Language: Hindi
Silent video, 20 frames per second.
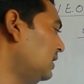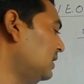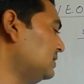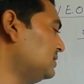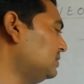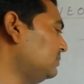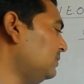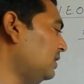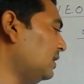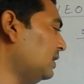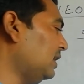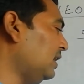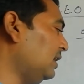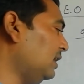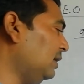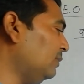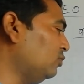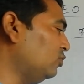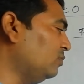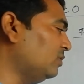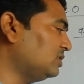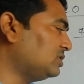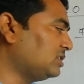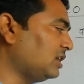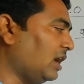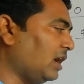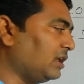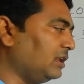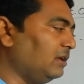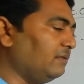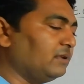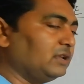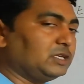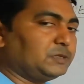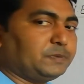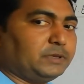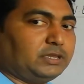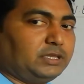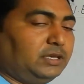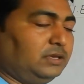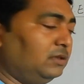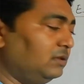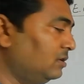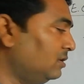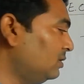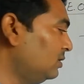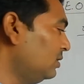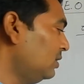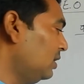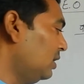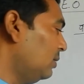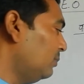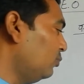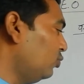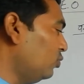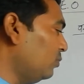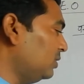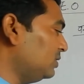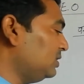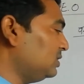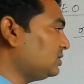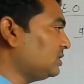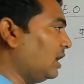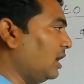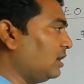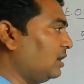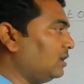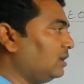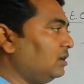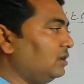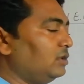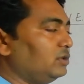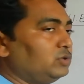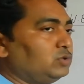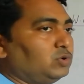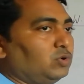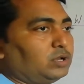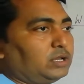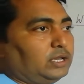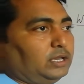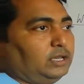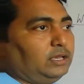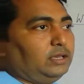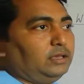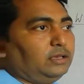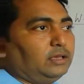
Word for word: इसी में अगला है भूमध सागरीय वनस्पति भूमध्य सागर जो कि